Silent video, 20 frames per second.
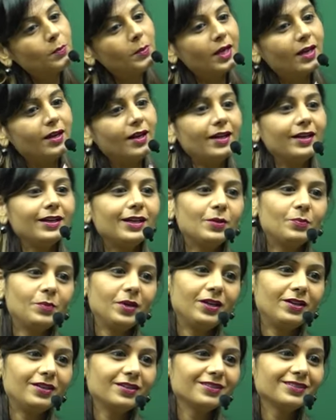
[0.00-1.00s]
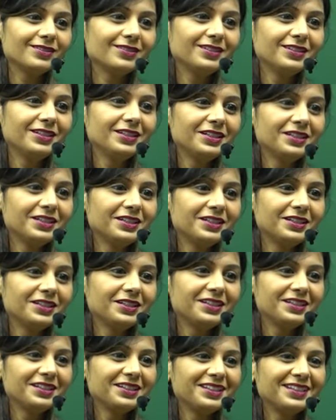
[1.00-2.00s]
पहला एलिमेंट
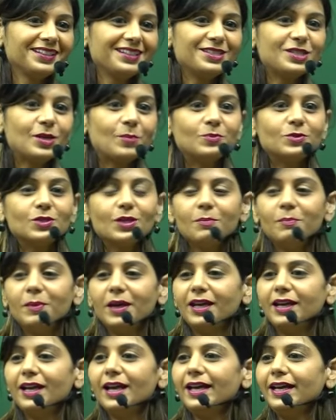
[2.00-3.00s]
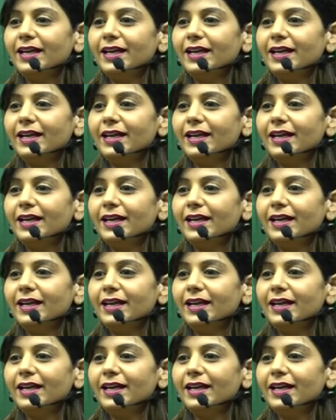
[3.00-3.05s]
सबसे पहला